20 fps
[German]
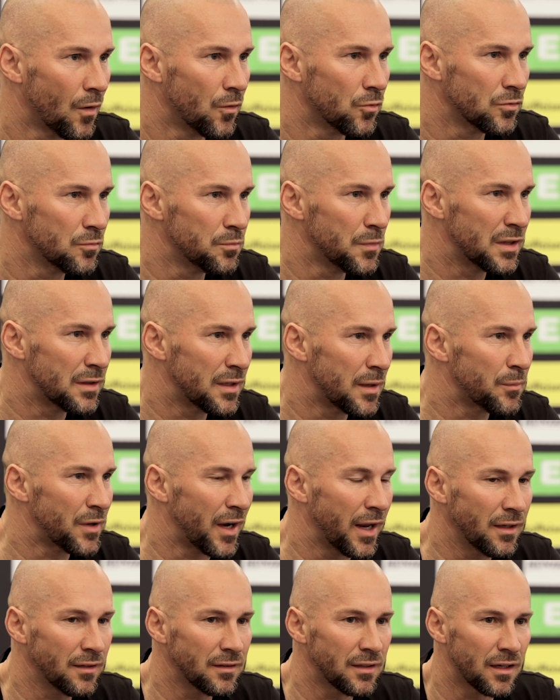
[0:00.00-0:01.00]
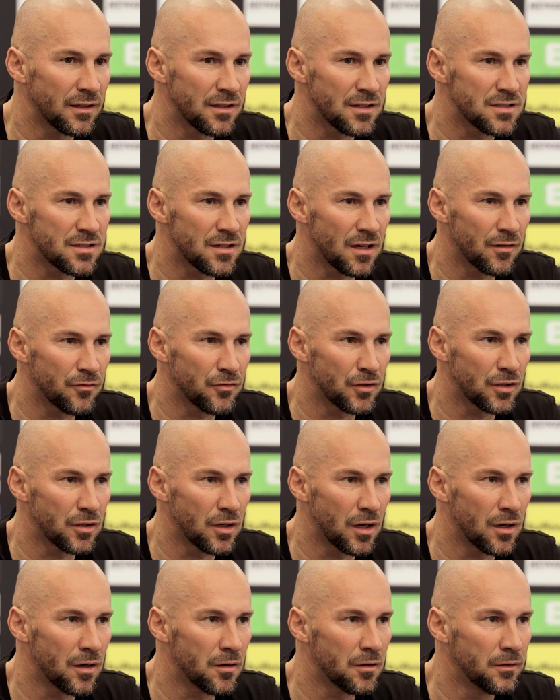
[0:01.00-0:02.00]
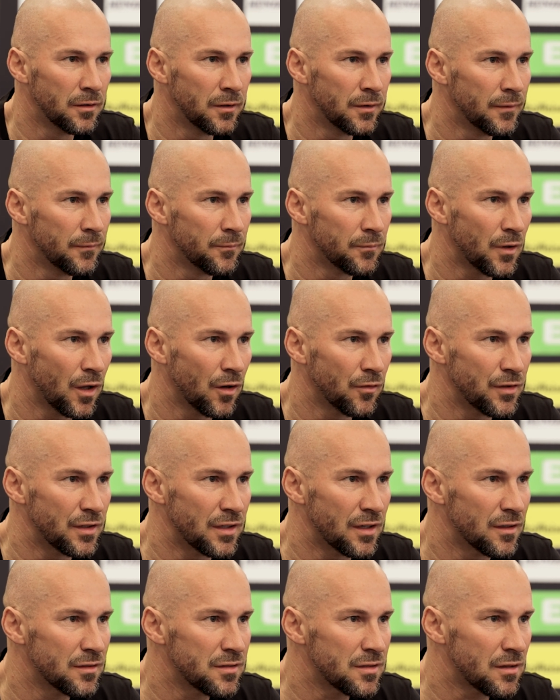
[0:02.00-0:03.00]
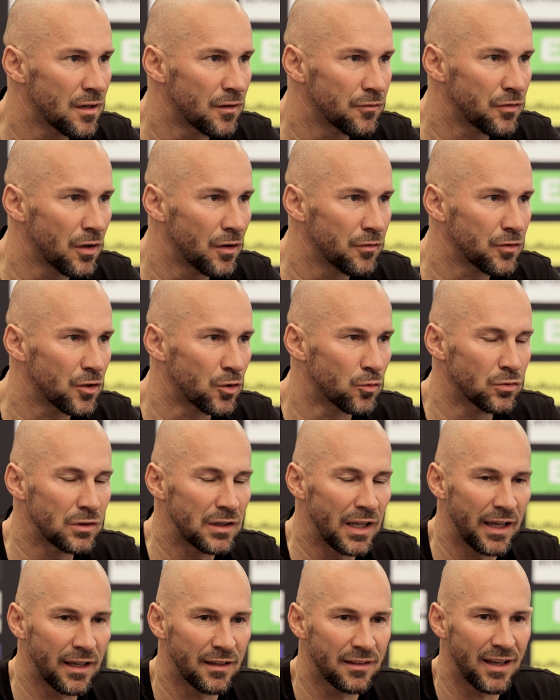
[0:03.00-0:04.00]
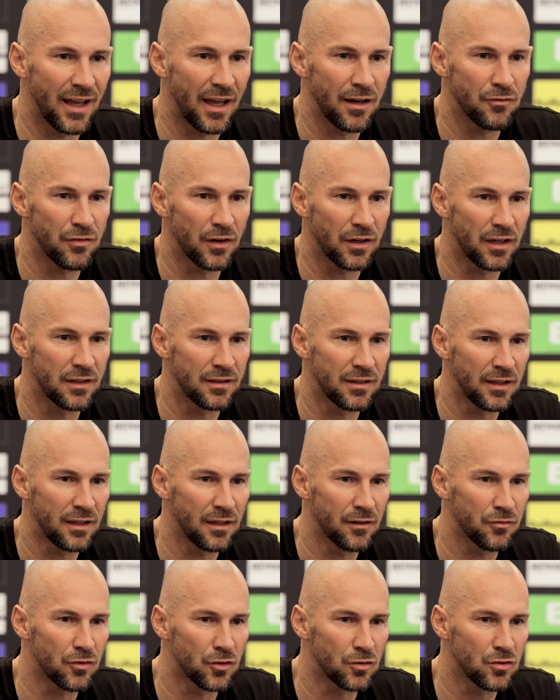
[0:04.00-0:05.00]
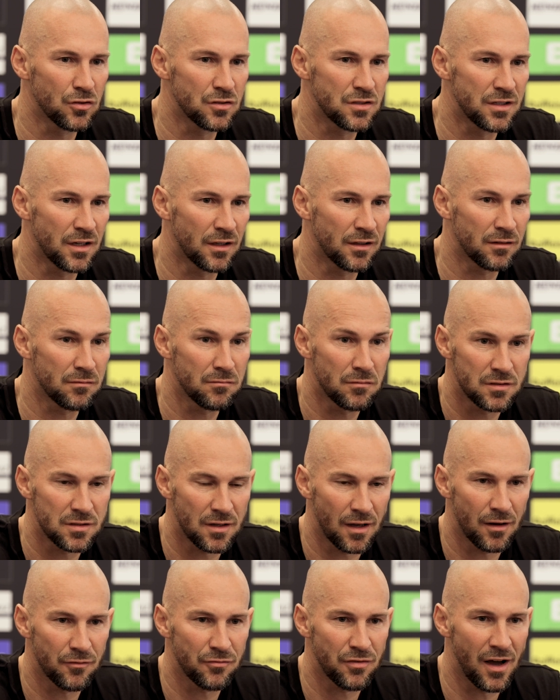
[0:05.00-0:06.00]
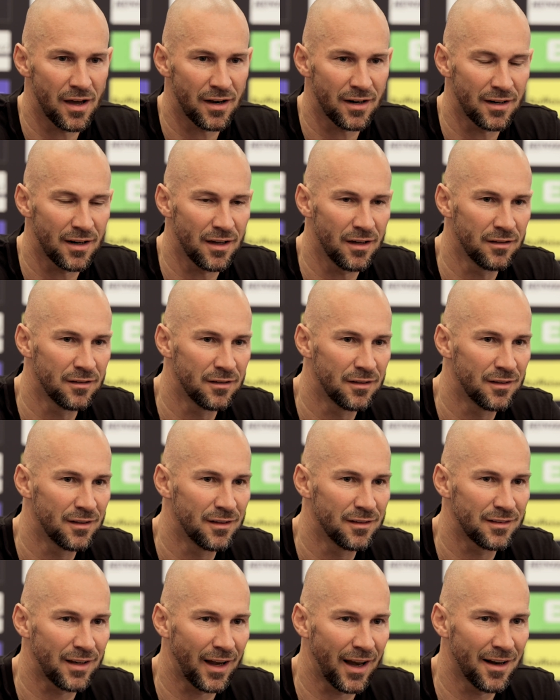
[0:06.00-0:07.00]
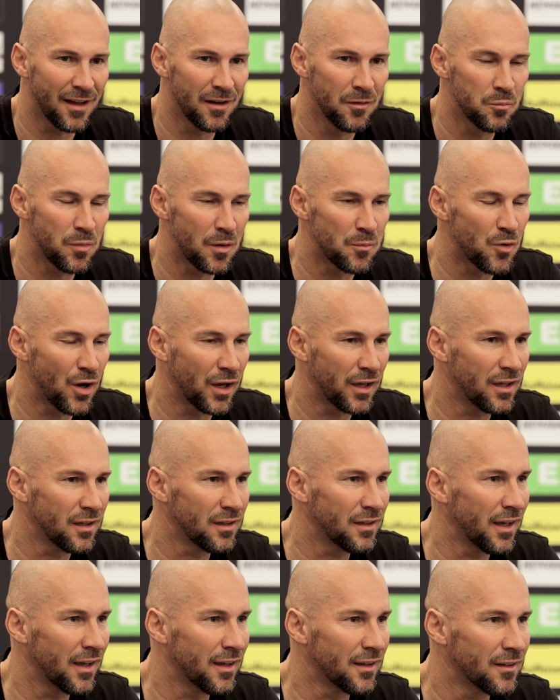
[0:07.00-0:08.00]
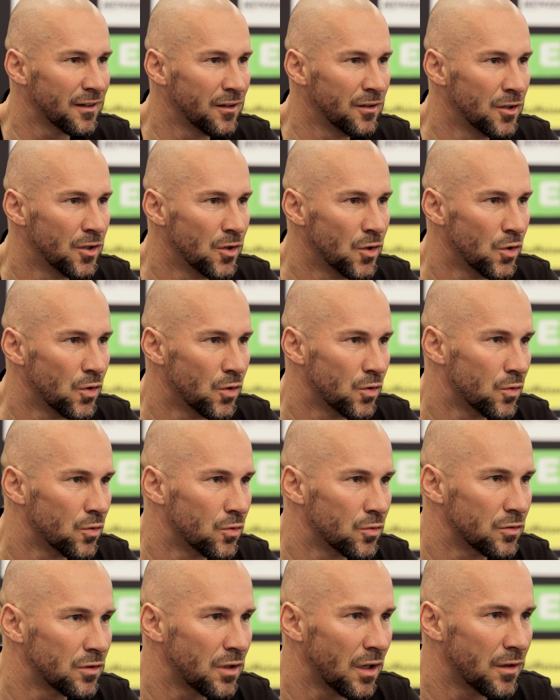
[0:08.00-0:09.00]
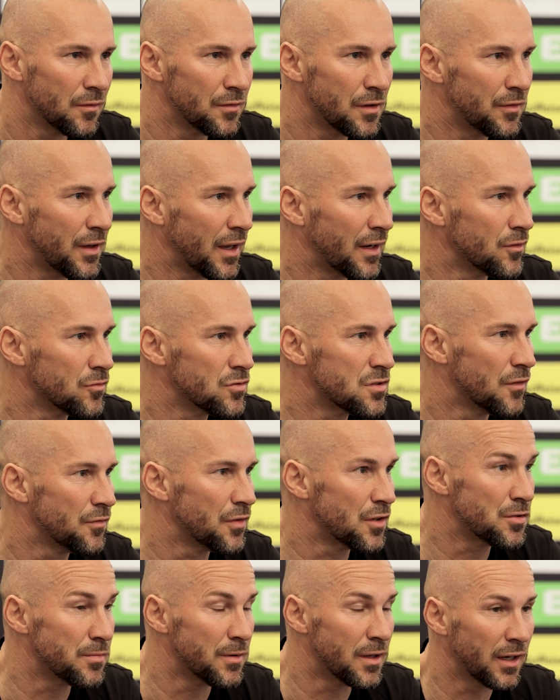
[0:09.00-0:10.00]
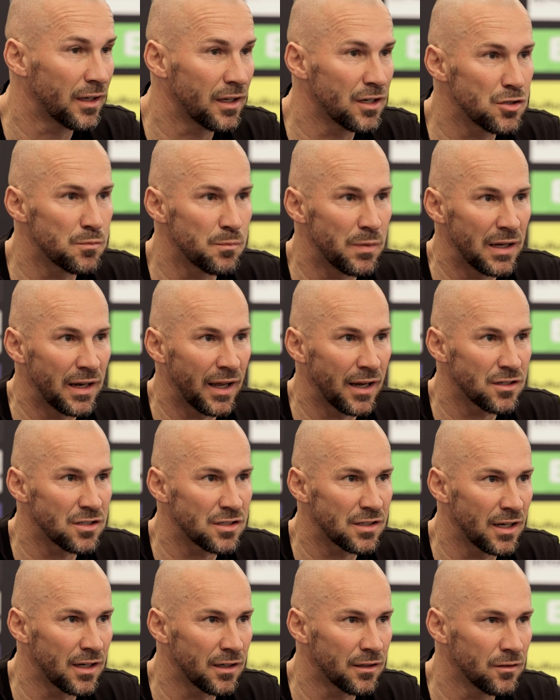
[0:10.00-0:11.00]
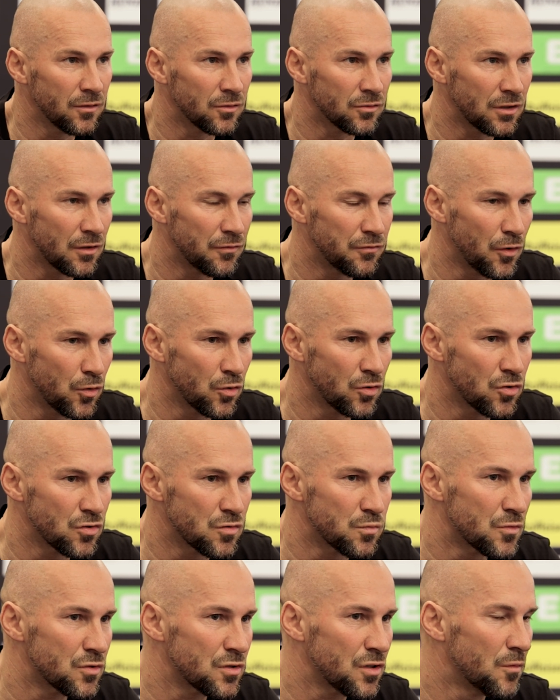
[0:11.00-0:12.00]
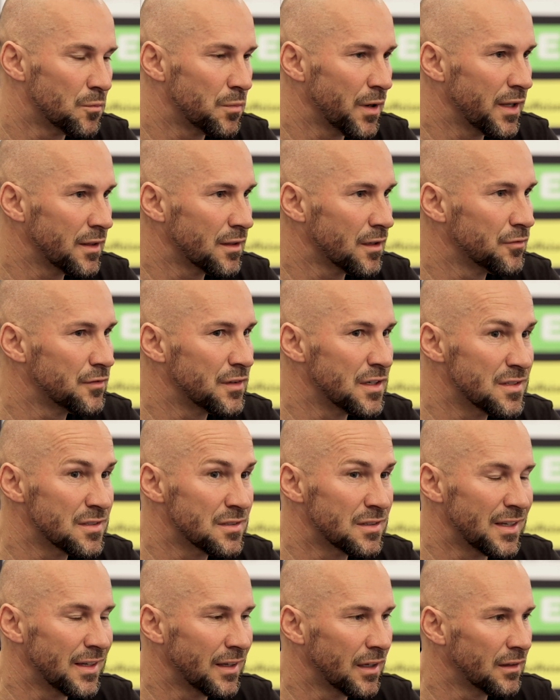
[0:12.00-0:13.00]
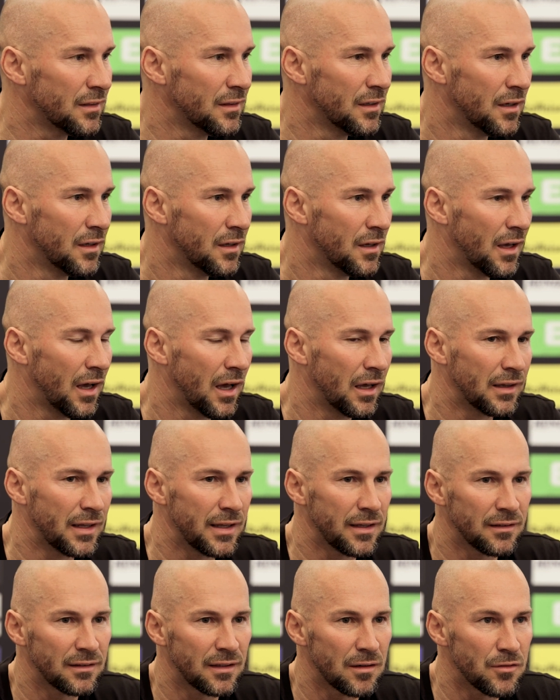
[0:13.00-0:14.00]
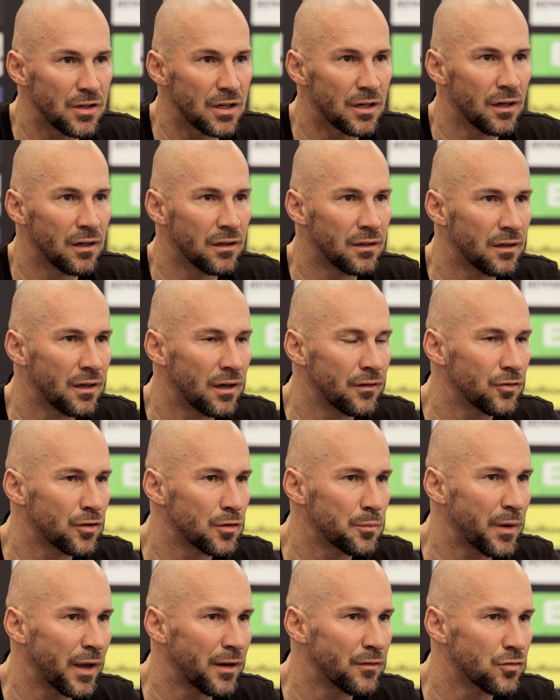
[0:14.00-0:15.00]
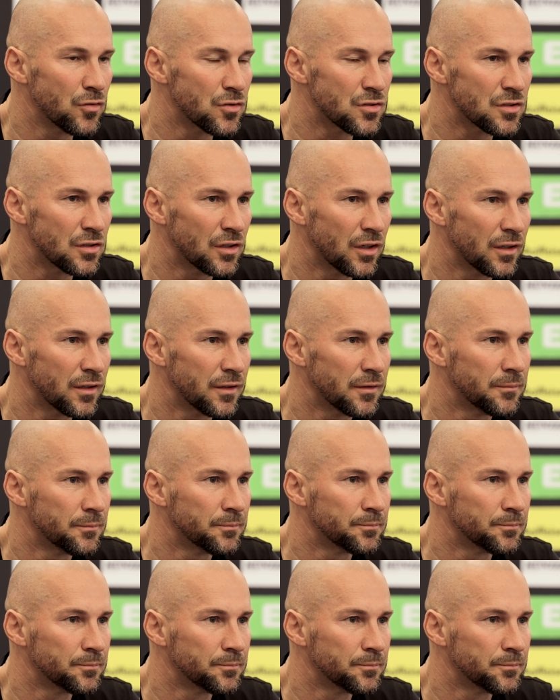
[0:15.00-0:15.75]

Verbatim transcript: und mit dem rechne ich, dass sie einfach äh, ja, wieder auf, auf, grundlegende, einfache Dinge fokussieren. Das ist ein erfahrener Trainer beim morgigen Gegner. Und äh, wir werden uns auf ein schwieriges Spiel einstellen und der Fokus muss komplett auf diesen Dingen äh, liegen, die wir einfach beeinflussen können.